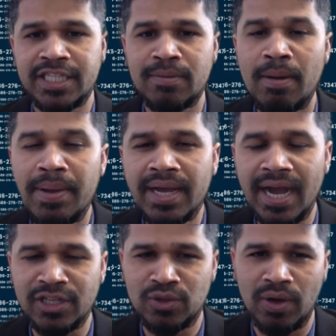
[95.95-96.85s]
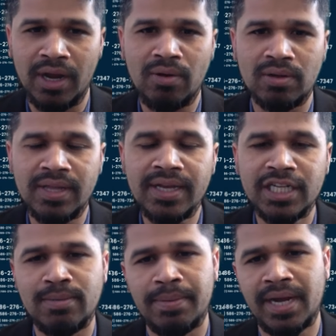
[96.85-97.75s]
যেভাবে কাজ করার কথা
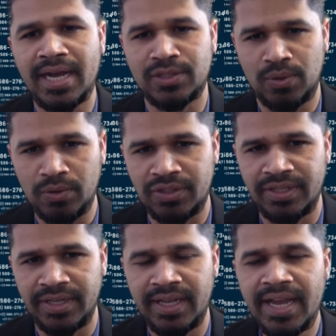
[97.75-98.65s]
সেভাবে কাজ করছে